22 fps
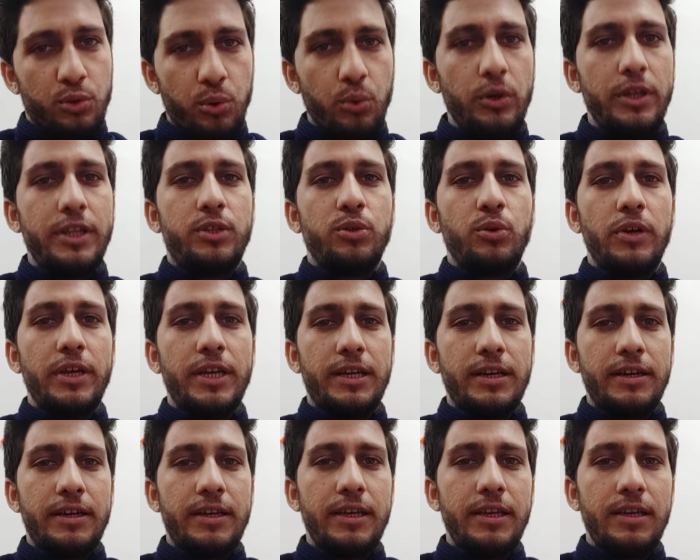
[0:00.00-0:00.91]
थोड़े थोड़े
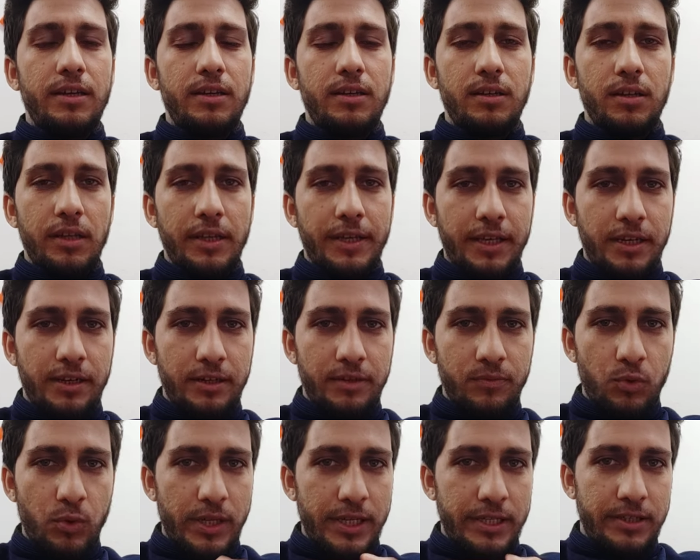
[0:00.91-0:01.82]
करके
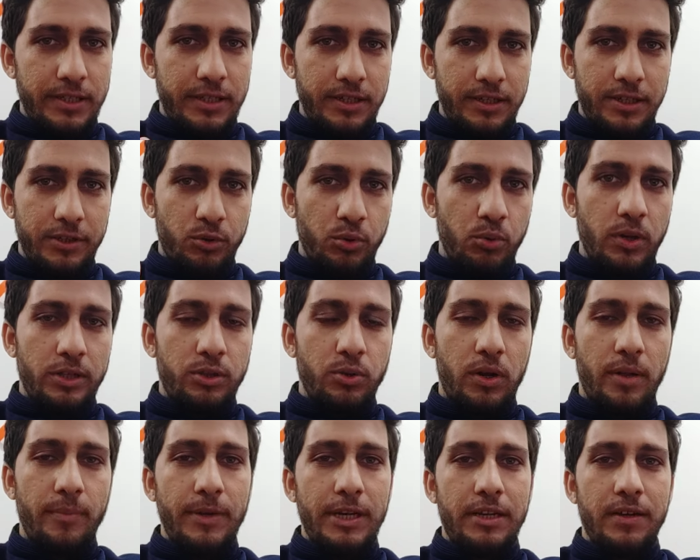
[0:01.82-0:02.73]
लेकिन वो कहते हैं ना कि थोड़ा
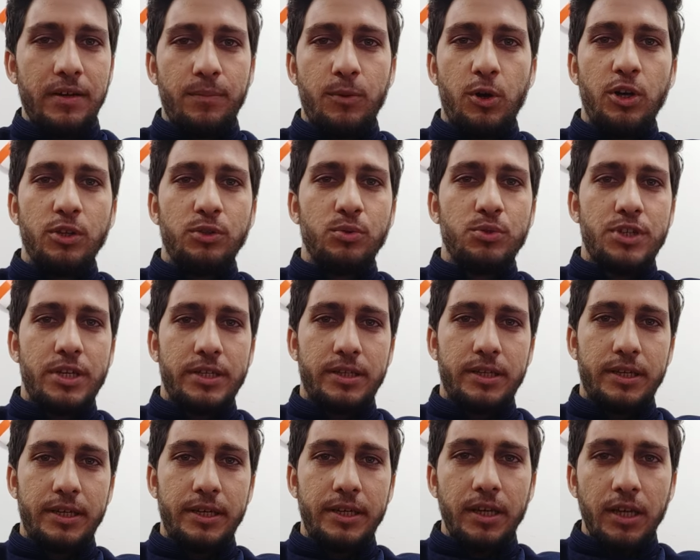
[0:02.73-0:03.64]
थोड़ा मिलकर बहुत हो
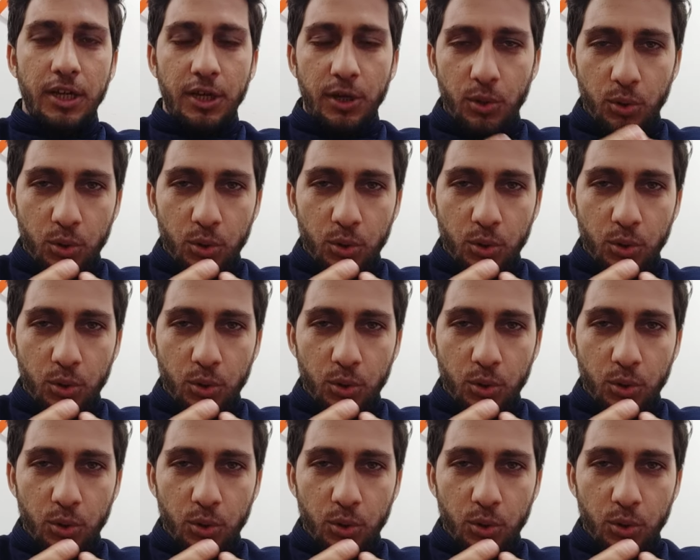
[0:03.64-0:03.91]
जाता है